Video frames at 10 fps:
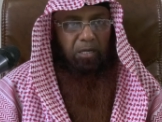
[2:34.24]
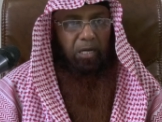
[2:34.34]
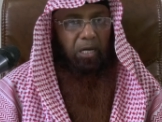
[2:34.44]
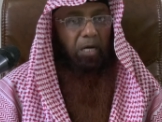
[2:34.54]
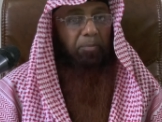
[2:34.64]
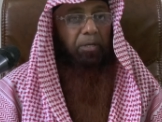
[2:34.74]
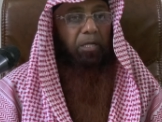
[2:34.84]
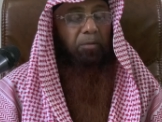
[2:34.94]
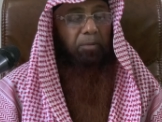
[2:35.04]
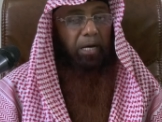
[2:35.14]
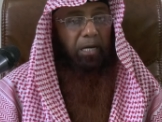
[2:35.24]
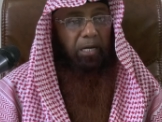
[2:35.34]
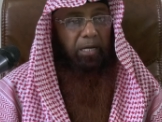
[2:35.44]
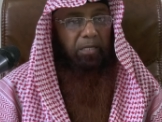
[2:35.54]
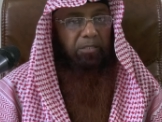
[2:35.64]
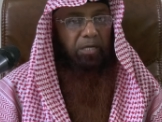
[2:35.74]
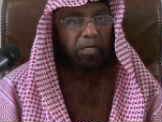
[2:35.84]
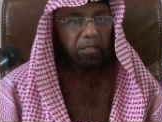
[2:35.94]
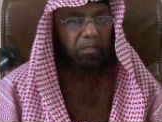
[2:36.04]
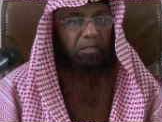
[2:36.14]
अल्लाह पर ईमान लाना
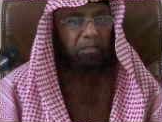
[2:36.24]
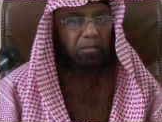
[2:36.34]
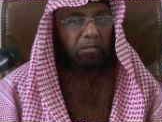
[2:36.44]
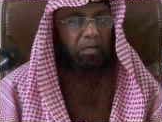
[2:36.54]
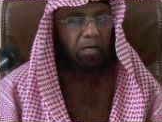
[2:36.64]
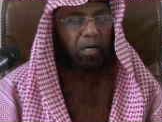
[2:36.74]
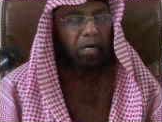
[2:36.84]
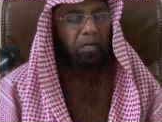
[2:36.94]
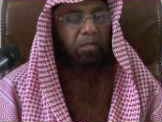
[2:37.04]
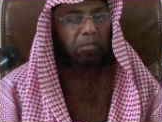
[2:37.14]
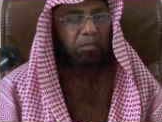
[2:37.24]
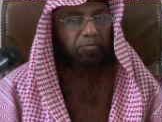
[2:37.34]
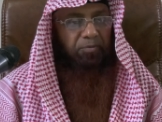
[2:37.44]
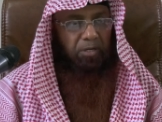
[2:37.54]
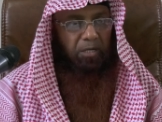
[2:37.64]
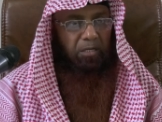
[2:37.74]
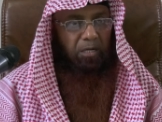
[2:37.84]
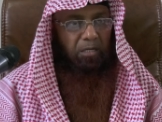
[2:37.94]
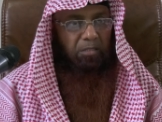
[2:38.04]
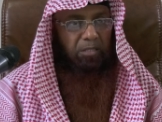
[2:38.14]
चाहिए आखरत की फ़िक्र
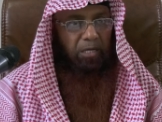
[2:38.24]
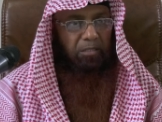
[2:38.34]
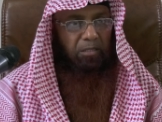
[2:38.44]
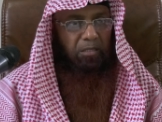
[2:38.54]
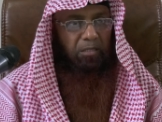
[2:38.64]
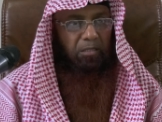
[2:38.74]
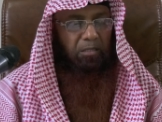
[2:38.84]
करनी चाहिए